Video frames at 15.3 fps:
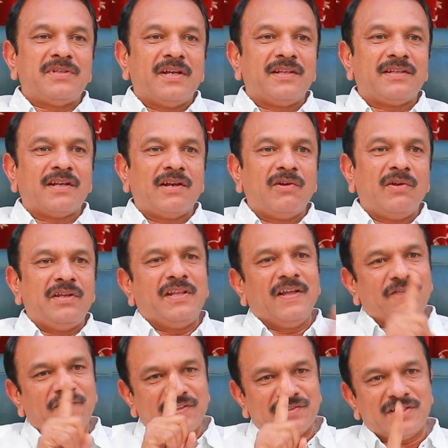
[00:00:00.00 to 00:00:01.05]
చరిత్రలో
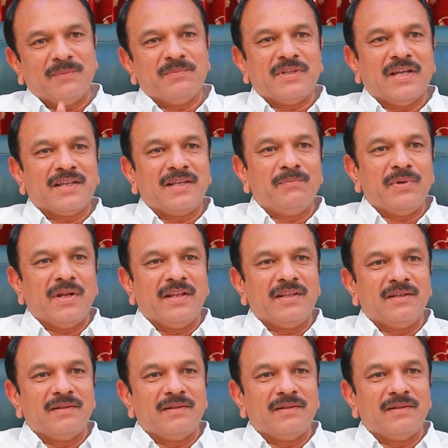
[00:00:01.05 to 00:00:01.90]
ఇదే ఫస్ట్ టైం తగ్గింపు